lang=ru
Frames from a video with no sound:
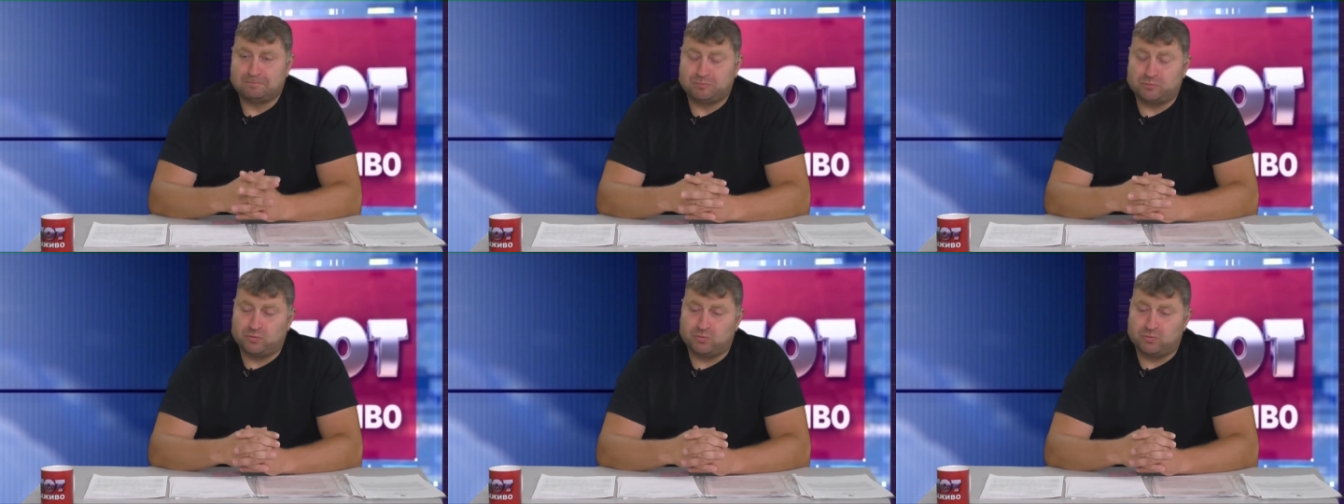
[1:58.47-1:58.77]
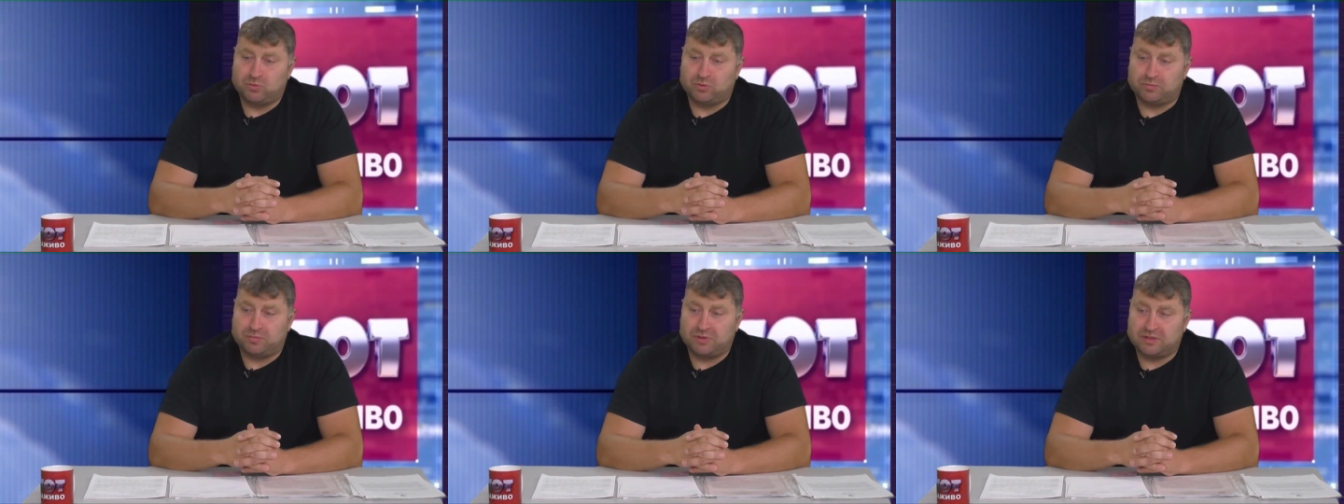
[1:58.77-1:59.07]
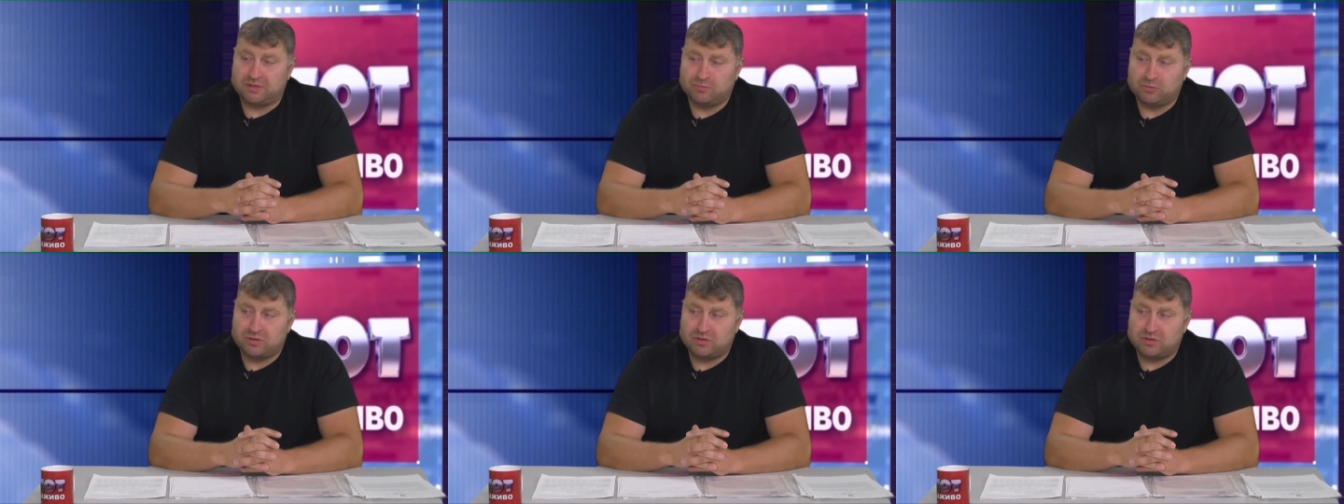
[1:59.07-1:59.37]
ну
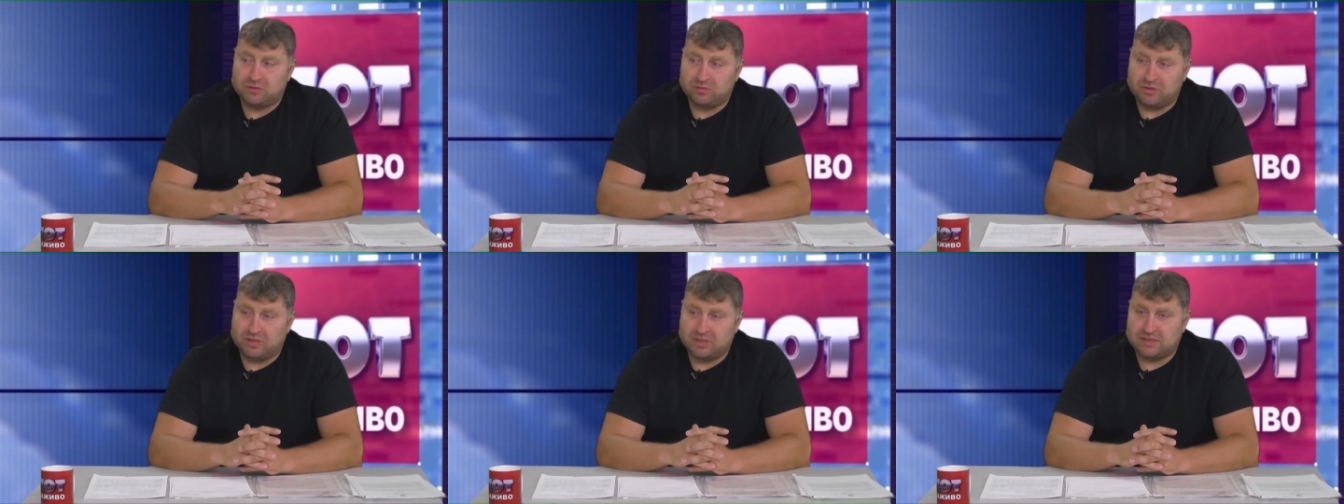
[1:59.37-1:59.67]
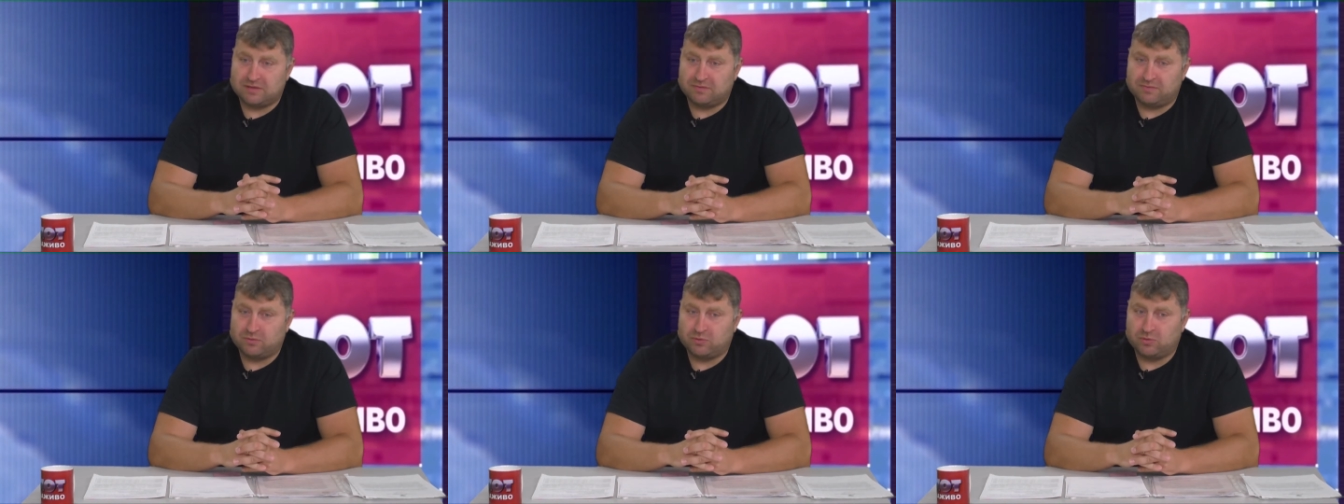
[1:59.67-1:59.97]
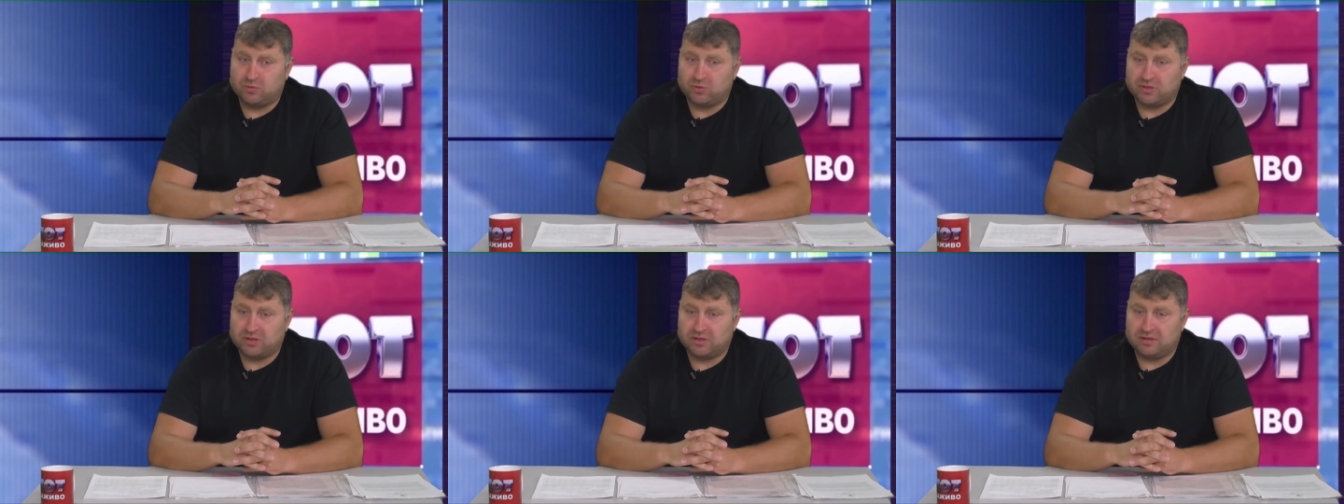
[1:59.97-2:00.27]
вот, поэтому ситуации
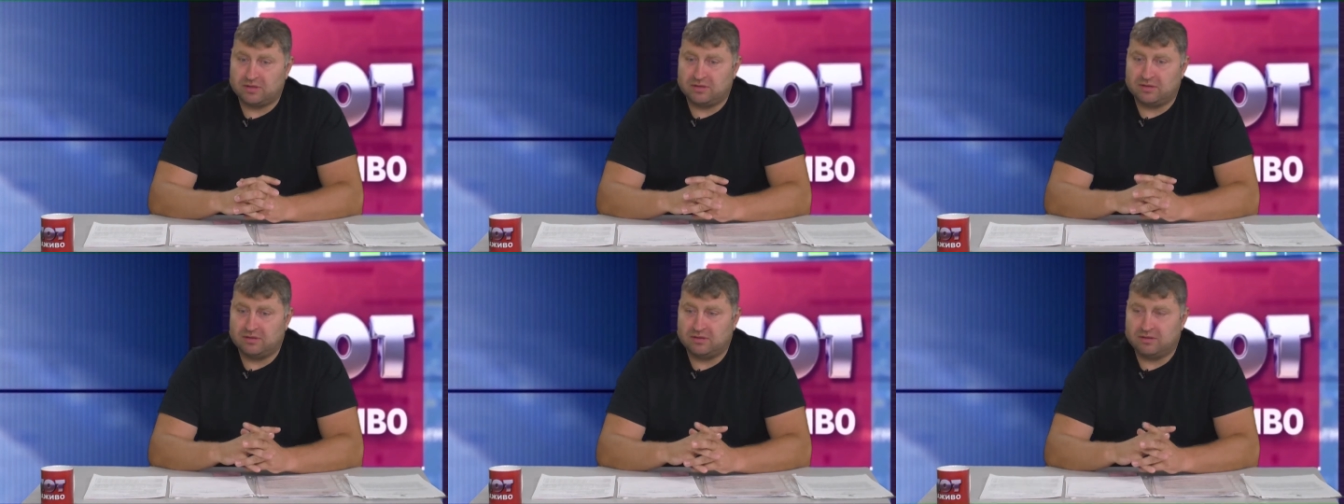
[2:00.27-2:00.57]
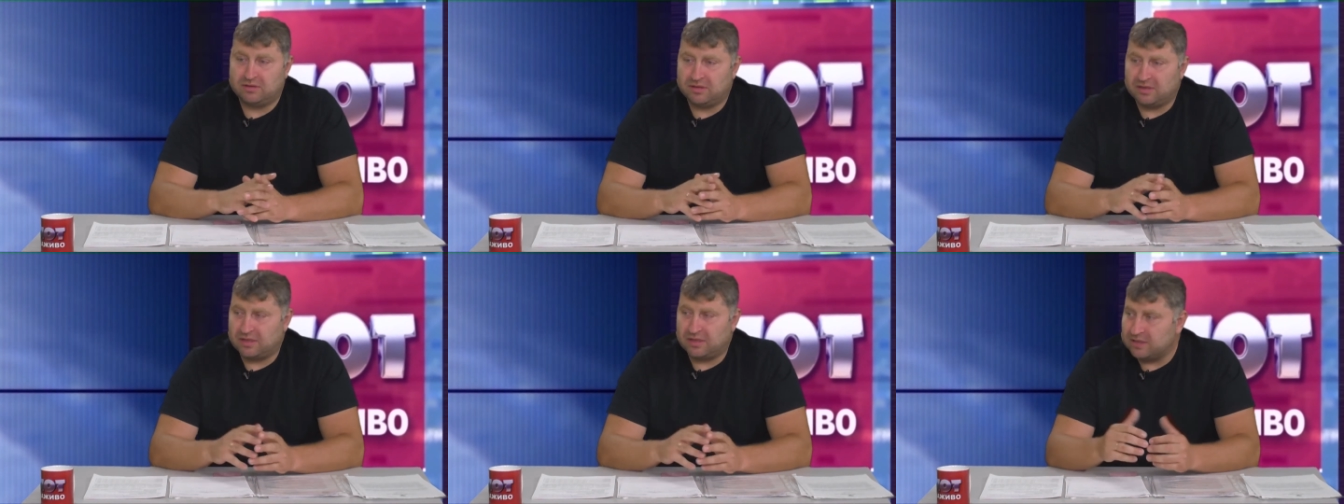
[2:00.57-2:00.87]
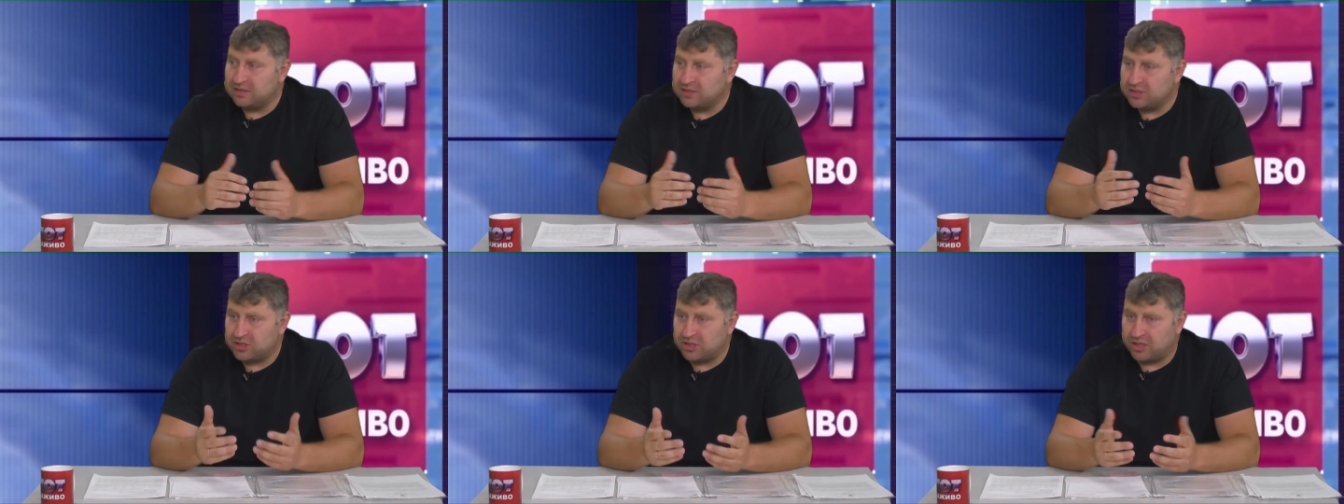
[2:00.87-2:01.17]
в корне
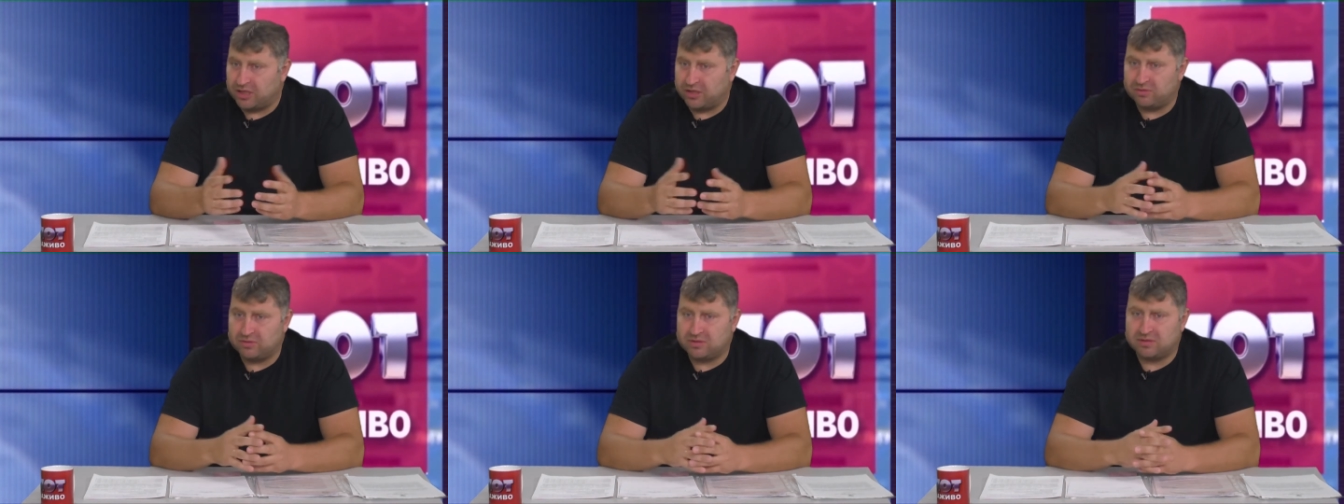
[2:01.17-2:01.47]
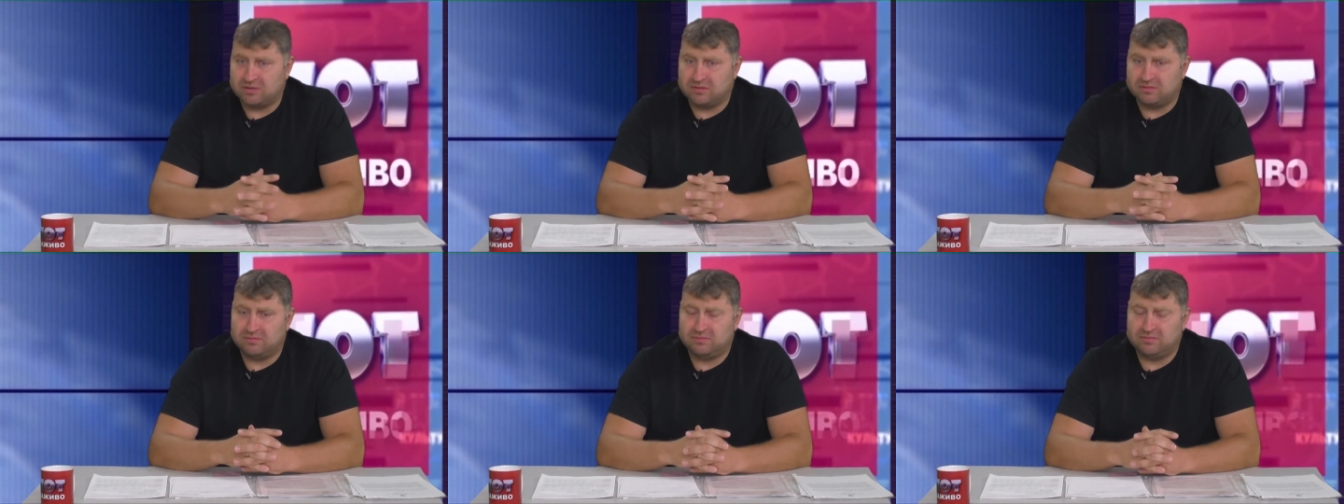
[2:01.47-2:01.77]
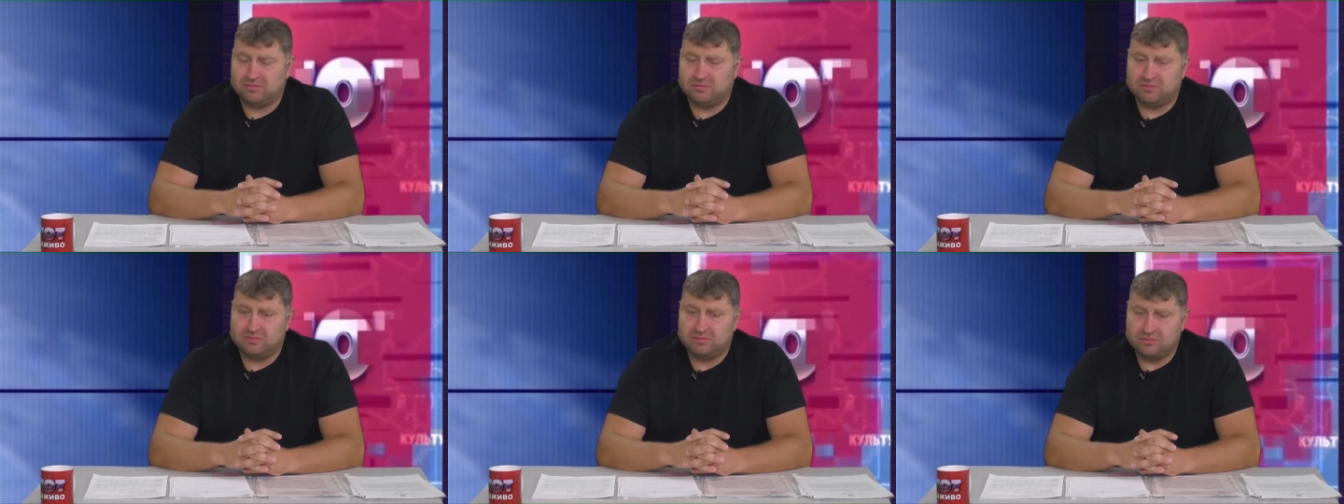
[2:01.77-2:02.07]
отличаются.
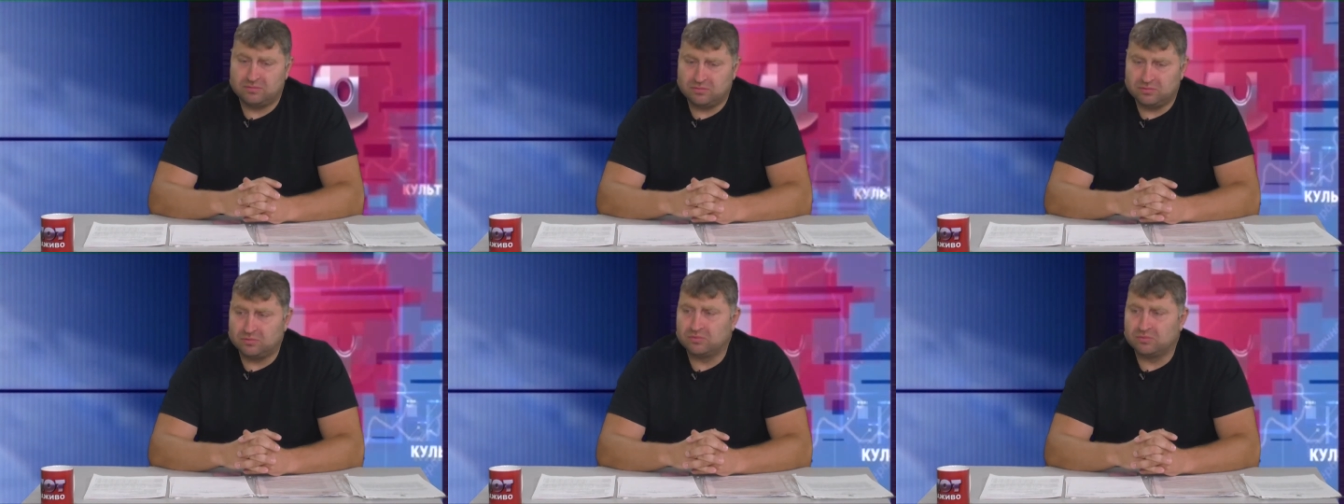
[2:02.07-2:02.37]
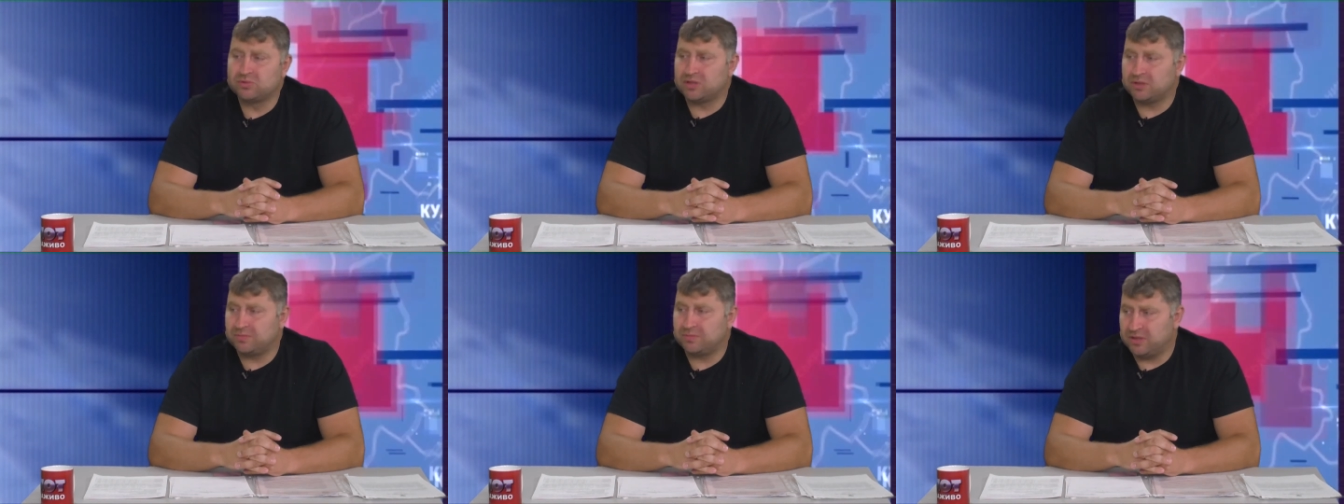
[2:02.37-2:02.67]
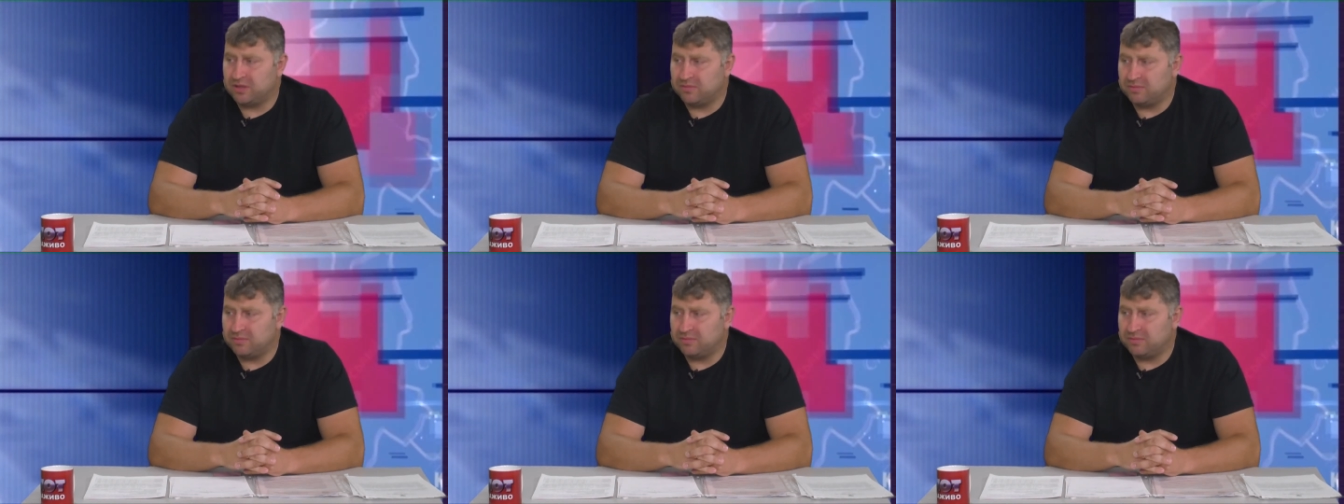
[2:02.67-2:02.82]
Ну, нужно